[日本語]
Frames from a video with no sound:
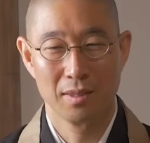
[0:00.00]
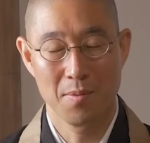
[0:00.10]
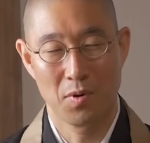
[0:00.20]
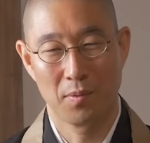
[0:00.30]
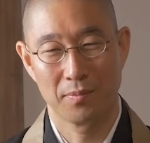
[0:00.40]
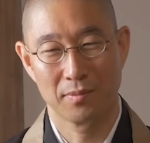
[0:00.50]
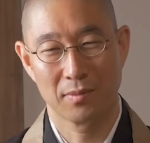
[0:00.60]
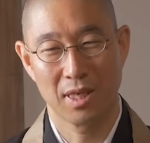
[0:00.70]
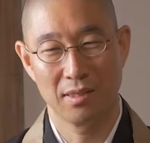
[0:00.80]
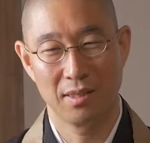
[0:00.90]
でも
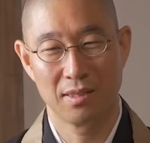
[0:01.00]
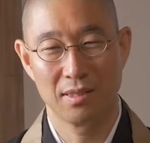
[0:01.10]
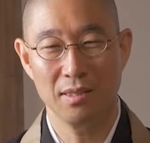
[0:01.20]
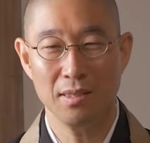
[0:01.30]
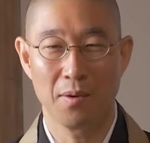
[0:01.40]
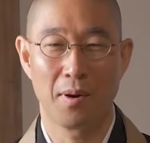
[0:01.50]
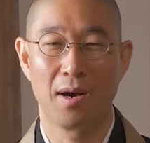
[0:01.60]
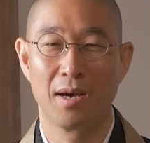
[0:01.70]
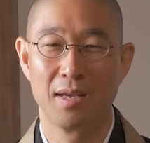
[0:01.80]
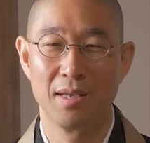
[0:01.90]
決して死んで
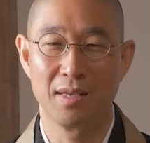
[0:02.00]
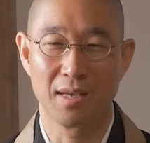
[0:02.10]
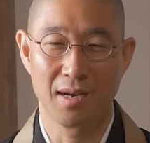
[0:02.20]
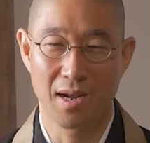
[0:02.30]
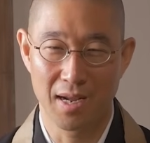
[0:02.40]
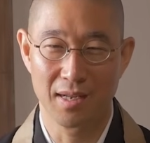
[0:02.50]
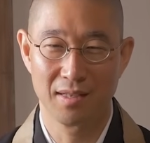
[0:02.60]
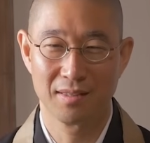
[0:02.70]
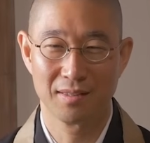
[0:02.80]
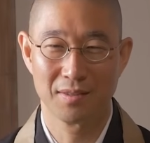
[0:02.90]
はいけない。
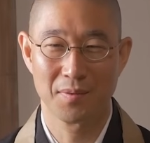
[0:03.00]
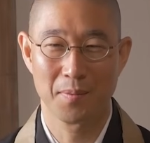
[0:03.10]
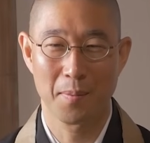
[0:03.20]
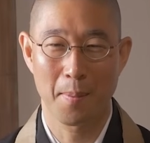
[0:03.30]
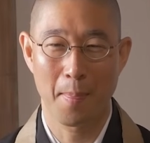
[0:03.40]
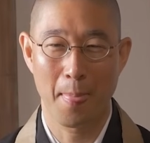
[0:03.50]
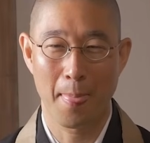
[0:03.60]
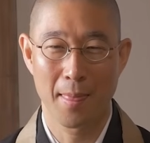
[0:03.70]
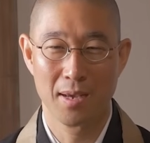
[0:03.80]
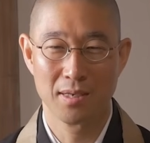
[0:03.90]

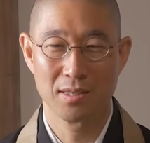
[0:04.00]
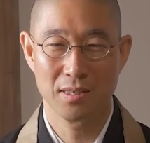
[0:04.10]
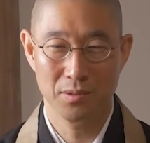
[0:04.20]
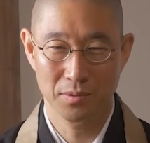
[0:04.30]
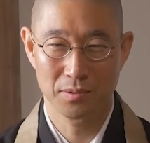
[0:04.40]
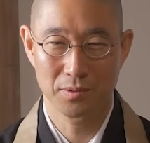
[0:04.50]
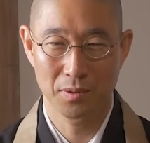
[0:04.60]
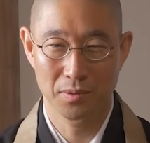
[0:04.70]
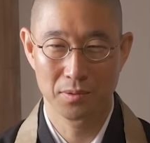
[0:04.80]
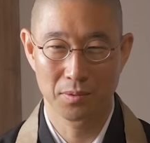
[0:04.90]
死ぬ
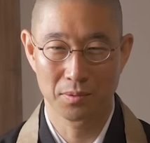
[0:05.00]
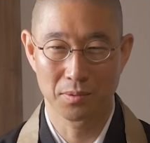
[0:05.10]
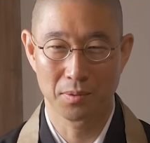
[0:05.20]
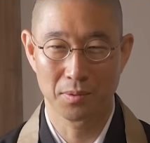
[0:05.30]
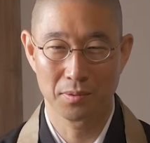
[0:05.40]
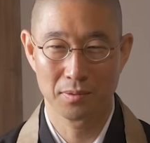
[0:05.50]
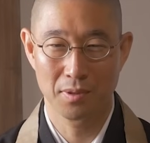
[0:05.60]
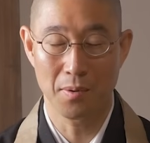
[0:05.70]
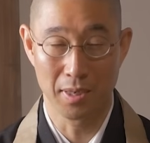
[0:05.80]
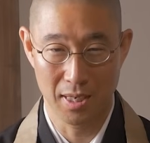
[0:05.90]
ということ
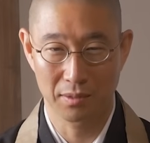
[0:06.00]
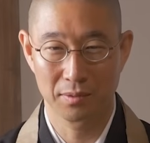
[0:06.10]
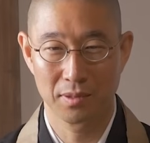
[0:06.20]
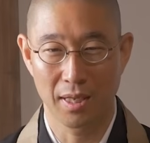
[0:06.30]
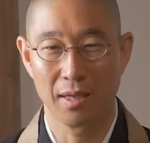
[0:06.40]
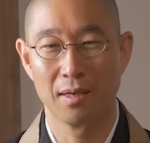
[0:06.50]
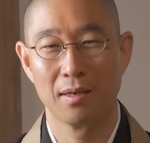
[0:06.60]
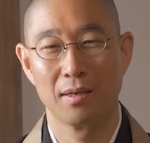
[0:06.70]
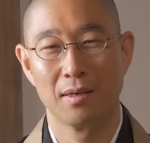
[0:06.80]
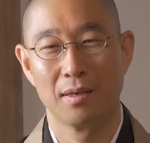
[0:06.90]
ではなくて
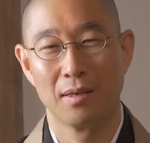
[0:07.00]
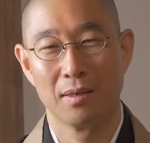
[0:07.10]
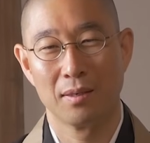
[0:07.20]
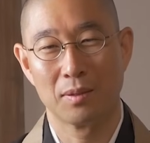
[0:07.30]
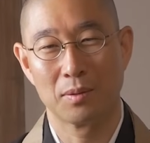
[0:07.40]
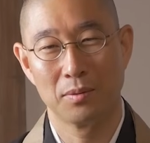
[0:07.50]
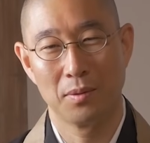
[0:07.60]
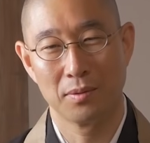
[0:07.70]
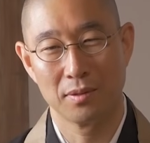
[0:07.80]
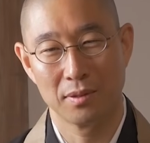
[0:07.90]
こ
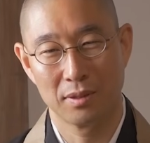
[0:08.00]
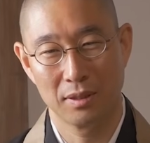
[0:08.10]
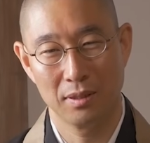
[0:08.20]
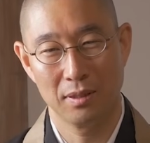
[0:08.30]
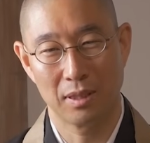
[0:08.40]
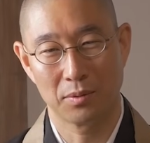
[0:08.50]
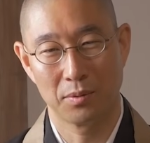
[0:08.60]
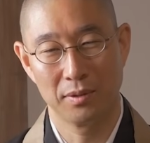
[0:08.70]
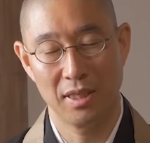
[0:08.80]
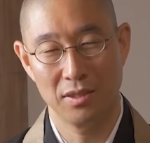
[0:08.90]
の死んだ
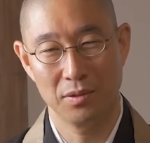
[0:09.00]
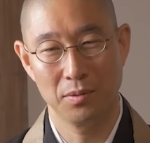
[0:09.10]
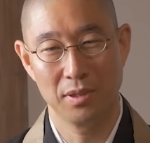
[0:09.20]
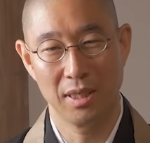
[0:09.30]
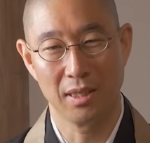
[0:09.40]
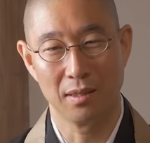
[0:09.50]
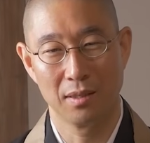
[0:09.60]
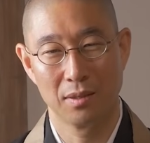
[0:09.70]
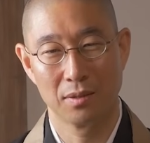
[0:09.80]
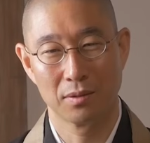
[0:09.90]
と同じように
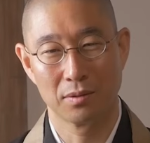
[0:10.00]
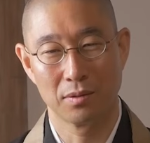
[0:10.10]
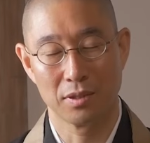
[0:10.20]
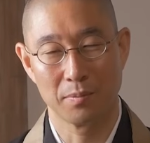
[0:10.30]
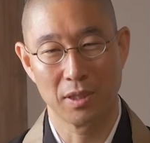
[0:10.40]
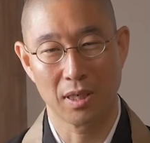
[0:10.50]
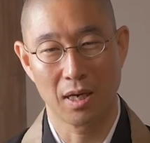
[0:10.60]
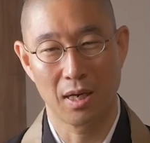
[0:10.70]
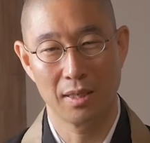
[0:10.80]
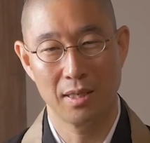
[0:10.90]
苦しみか
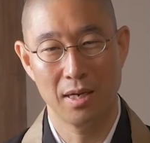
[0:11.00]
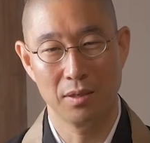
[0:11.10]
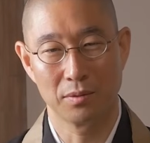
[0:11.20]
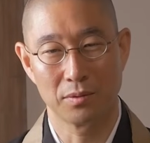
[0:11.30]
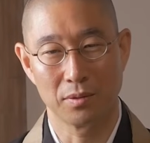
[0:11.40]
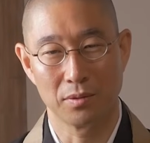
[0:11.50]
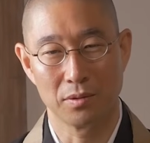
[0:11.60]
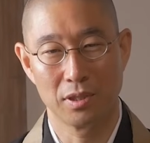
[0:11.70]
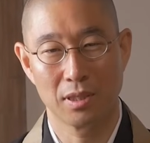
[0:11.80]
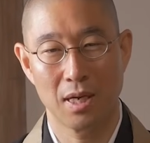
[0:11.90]
ら離れると
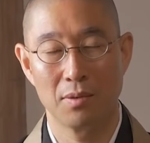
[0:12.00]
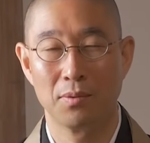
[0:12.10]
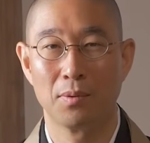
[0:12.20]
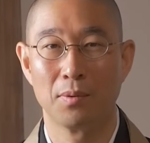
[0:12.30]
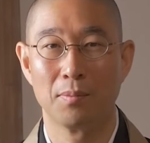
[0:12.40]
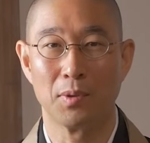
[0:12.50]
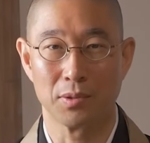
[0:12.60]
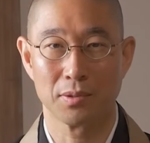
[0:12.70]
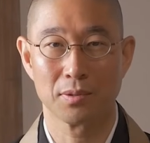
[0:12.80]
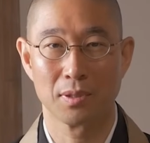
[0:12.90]
いう時間を
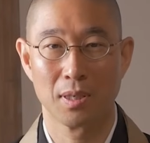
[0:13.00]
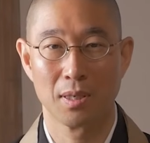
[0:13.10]
持つ。